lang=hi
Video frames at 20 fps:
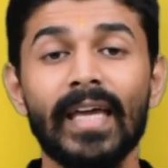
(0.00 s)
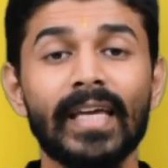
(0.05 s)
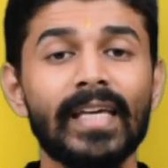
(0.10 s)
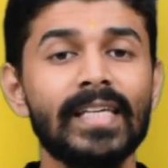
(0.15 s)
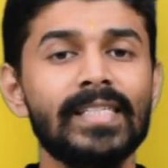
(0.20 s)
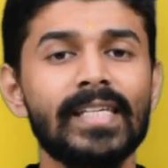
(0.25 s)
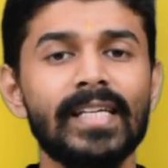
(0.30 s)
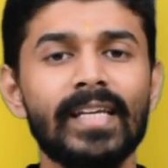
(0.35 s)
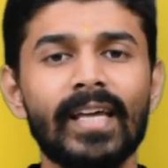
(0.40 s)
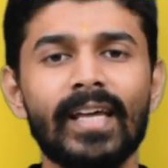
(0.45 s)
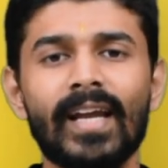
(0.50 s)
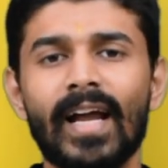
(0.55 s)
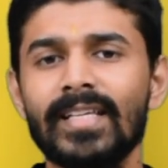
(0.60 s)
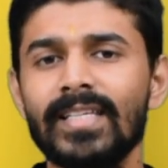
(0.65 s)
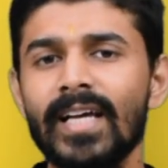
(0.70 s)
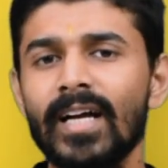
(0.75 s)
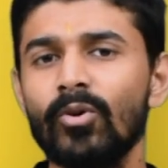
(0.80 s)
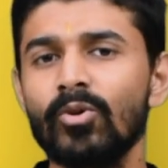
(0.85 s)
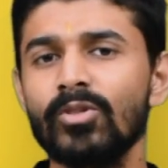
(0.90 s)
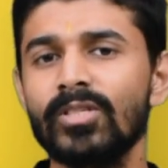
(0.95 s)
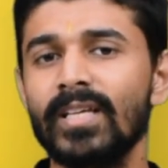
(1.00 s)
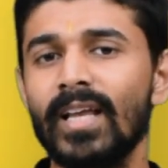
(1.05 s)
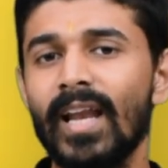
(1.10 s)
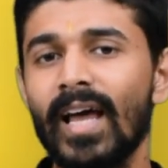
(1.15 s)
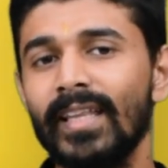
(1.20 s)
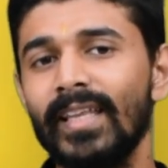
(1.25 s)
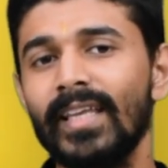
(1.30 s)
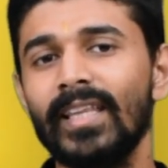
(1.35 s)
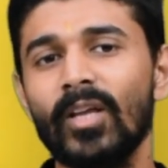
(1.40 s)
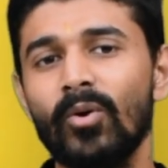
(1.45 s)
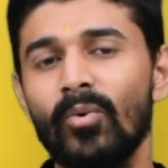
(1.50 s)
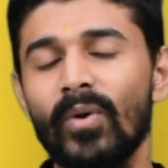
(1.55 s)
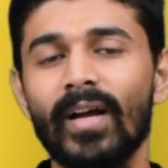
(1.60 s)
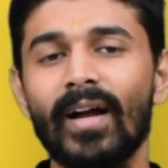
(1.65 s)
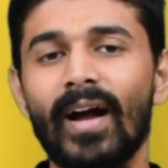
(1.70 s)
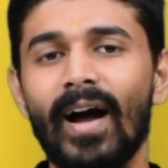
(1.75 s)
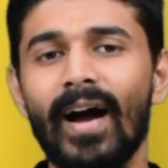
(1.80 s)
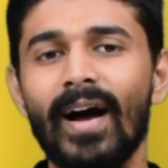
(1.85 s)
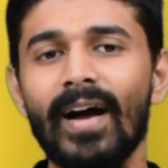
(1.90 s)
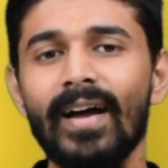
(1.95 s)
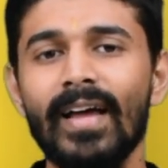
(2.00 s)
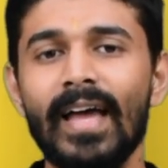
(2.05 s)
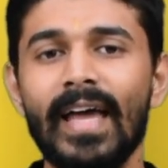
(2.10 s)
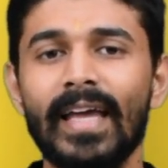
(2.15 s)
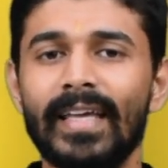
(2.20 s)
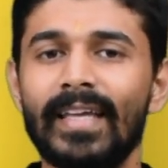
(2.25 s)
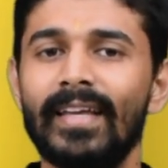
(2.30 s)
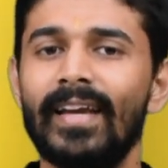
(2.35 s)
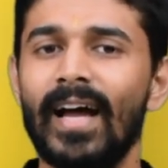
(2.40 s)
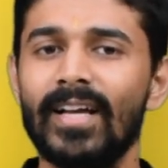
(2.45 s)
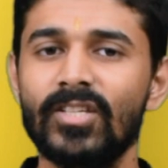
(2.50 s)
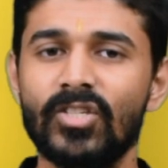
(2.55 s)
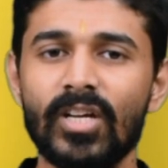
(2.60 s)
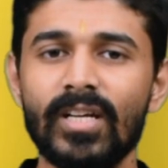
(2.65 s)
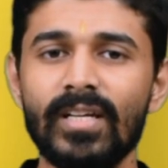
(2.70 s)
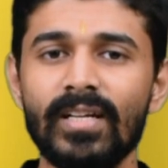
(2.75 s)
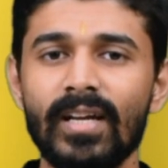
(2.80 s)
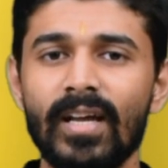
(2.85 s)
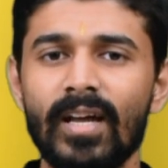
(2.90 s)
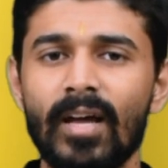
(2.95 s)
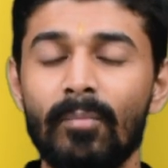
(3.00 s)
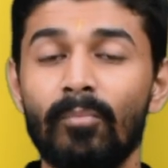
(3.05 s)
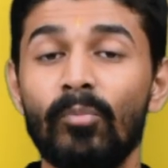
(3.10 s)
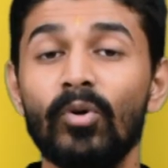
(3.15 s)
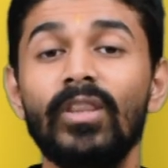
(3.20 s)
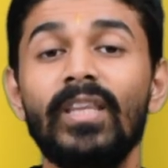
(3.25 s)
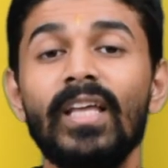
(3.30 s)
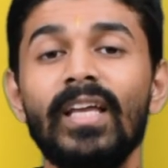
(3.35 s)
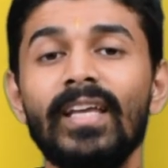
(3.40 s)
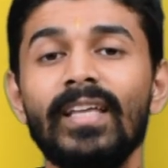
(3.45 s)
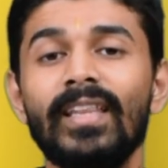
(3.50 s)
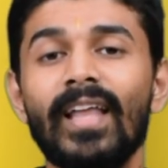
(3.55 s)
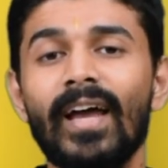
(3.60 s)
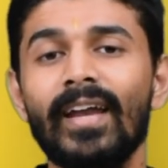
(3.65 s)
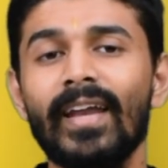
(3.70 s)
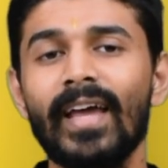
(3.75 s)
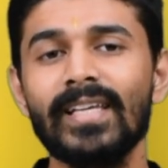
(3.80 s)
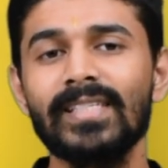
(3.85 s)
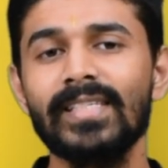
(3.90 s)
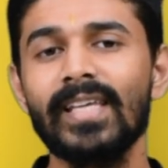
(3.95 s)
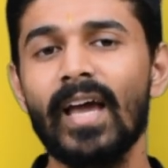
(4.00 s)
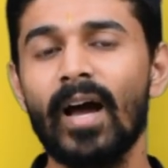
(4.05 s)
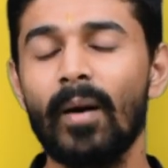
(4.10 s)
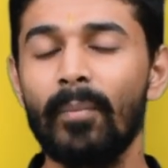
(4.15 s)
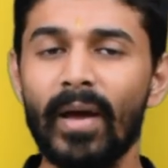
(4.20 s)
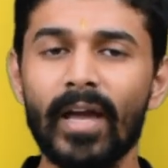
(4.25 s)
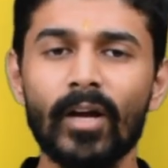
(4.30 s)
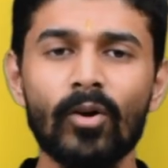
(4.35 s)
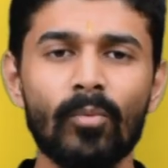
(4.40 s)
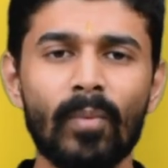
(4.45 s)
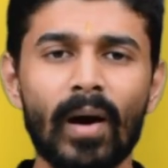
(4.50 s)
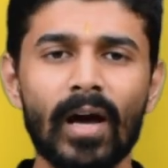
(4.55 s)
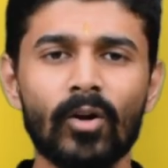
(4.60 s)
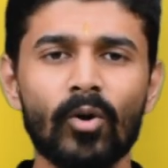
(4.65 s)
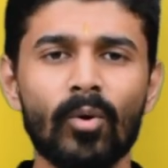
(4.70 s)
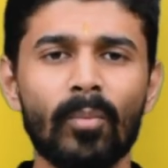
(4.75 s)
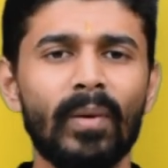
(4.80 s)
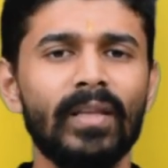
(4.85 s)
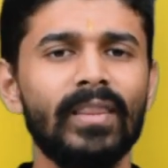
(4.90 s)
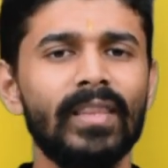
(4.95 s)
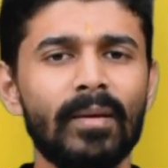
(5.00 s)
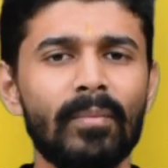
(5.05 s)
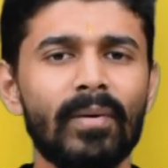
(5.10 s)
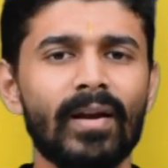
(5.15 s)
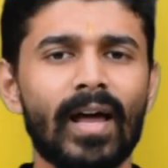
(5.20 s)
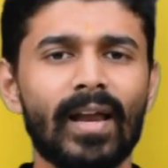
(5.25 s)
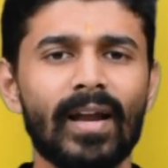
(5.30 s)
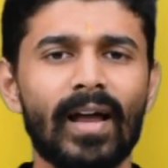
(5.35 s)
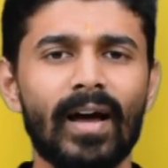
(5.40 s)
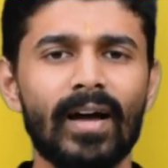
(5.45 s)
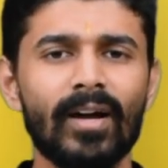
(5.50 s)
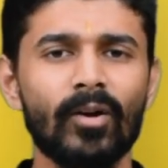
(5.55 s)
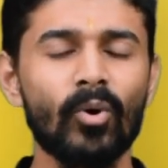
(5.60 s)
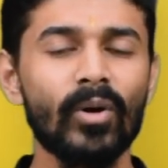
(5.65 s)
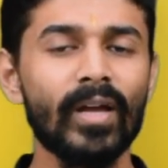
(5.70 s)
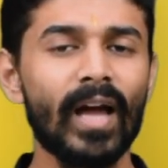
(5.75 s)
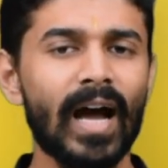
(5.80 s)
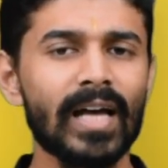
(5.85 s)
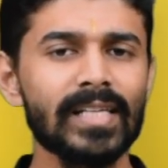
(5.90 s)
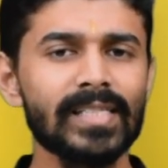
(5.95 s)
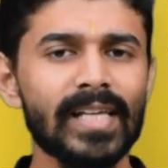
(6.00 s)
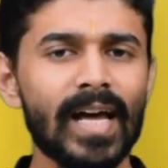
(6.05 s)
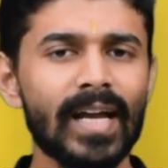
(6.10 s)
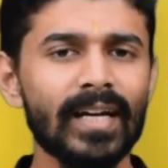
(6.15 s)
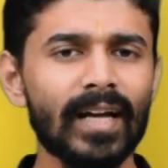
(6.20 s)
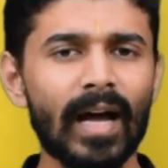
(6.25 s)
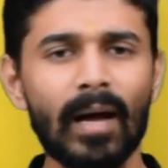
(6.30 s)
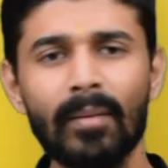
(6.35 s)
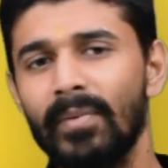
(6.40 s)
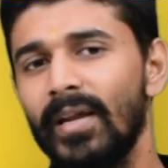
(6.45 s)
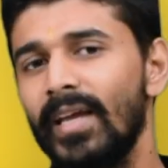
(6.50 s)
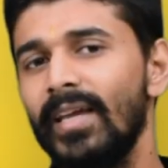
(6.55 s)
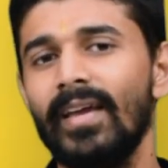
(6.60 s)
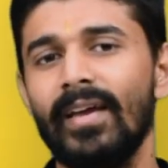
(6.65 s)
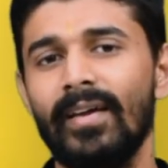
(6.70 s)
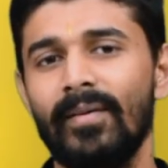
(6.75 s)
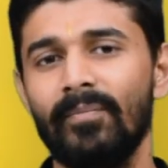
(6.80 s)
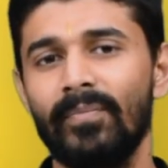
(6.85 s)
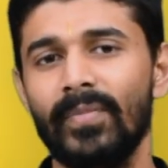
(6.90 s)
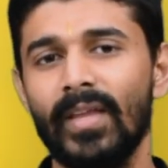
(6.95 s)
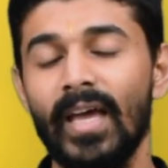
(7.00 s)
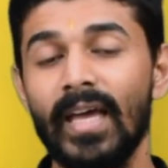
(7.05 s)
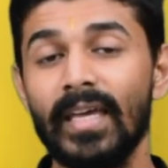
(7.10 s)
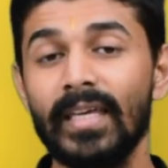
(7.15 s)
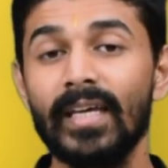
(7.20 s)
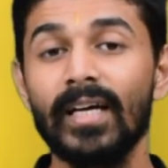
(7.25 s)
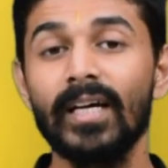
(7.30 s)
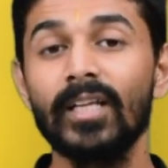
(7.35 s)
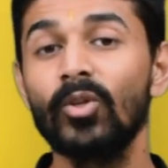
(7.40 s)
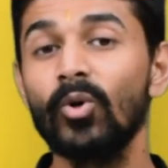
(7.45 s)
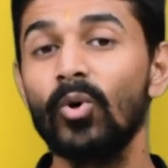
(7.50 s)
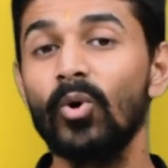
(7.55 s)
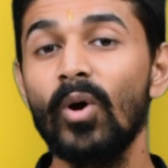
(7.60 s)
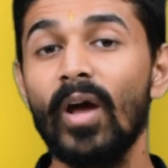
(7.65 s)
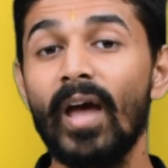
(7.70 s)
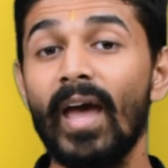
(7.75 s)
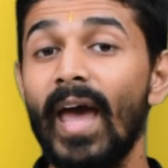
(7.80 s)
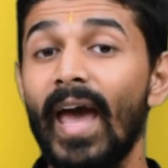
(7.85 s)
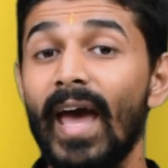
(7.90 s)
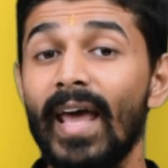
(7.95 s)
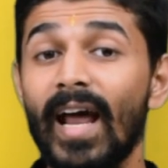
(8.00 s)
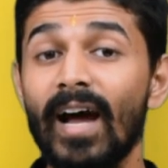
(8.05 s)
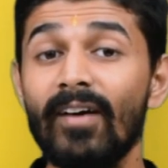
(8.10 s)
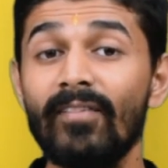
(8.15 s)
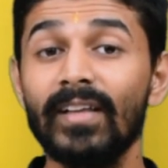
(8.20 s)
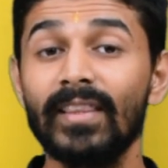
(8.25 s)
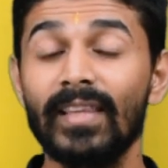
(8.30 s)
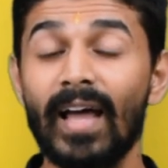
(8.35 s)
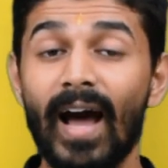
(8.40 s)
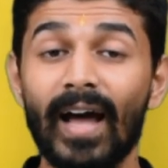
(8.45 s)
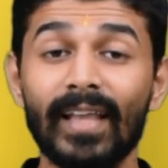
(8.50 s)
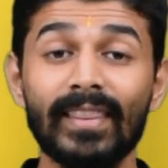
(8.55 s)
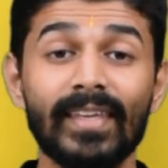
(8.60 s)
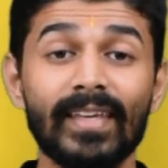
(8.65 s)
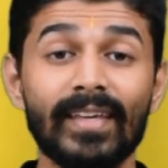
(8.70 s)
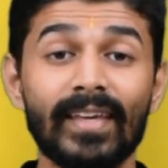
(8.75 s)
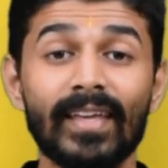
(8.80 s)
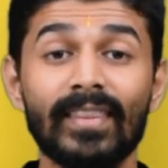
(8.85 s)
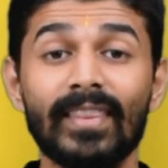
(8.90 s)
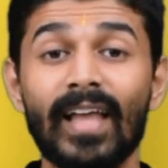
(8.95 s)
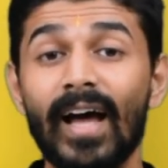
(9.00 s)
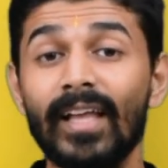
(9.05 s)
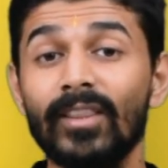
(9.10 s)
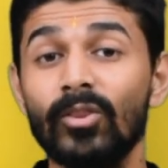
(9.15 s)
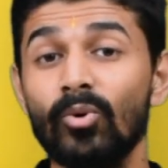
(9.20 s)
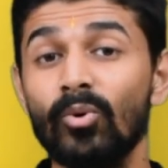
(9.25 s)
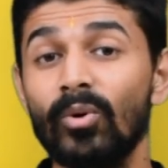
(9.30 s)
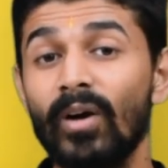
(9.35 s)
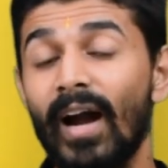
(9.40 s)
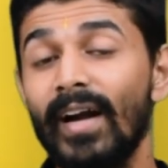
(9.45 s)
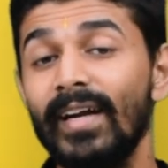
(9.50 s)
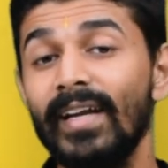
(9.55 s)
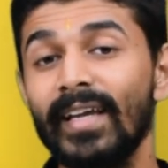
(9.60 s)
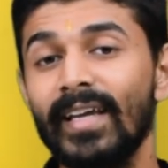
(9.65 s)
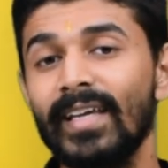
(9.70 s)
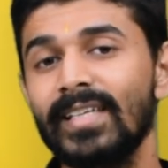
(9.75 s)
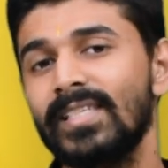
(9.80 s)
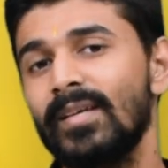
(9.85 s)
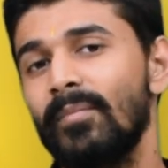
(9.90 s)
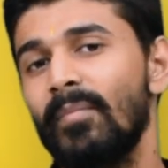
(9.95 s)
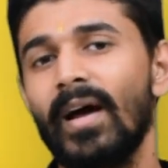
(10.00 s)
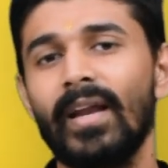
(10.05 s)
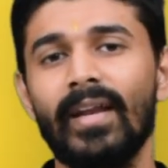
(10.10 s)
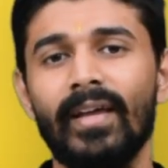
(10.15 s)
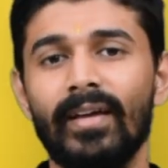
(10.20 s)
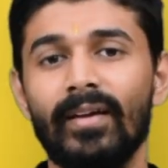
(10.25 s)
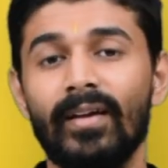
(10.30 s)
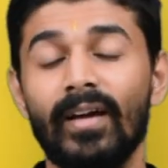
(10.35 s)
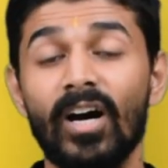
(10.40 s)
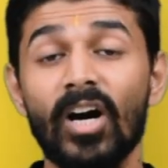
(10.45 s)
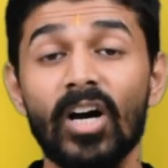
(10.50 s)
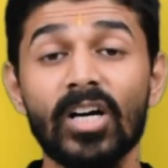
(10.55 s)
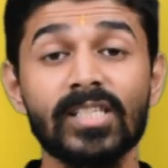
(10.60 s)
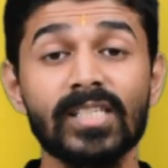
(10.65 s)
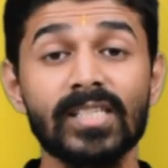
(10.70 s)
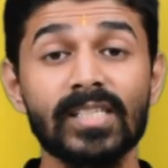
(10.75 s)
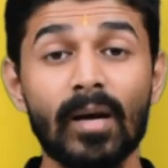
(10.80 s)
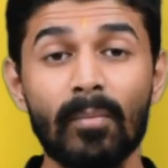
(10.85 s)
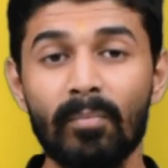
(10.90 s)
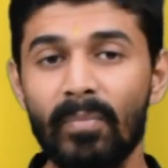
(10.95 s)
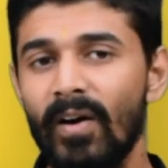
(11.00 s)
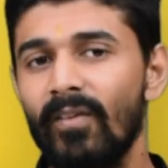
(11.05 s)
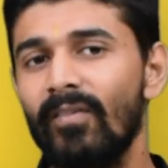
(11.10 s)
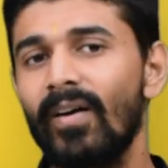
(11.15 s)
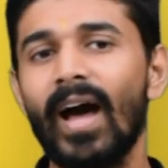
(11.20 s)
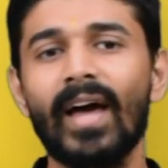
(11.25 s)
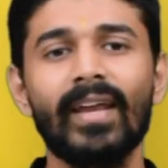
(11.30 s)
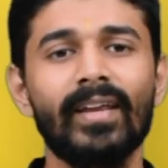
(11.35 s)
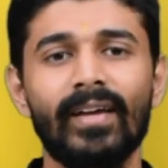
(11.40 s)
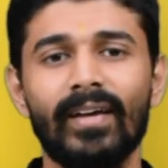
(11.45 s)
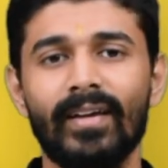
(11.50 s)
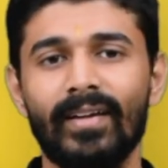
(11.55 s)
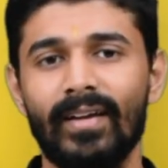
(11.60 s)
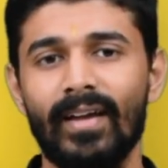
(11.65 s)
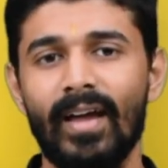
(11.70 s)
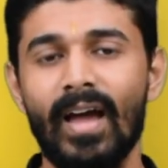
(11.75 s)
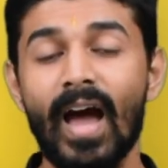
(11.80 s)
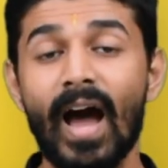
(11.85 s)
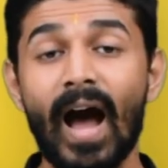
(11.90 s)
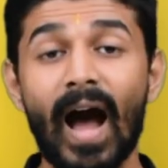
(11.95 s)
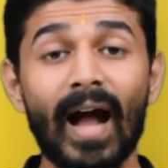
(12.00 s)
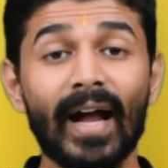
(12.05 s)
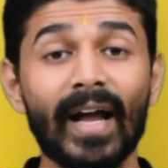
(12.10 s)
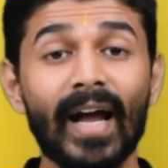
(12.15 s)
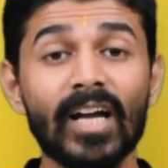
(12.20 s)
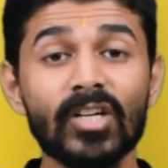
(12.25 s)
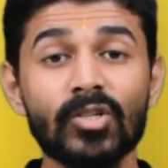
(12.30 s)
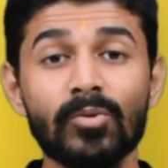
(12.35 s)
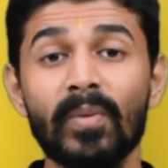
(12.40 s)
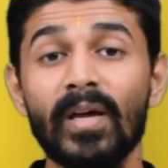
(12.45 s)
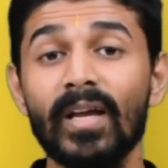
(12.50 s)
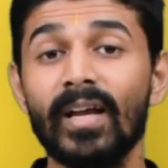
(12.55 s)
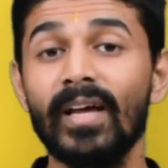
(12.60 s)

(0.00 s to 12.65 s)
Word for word: किसी ने राजा को सलाह देते हुए कहा कि राजन बुद्धि निदान ऐसे अभय कुमार को बंदी बनाना कोई आसान काम नहीं है यह तो एरावत हाथी के दांत उखाड़ने के समान है असंभव कार्य है आकाश में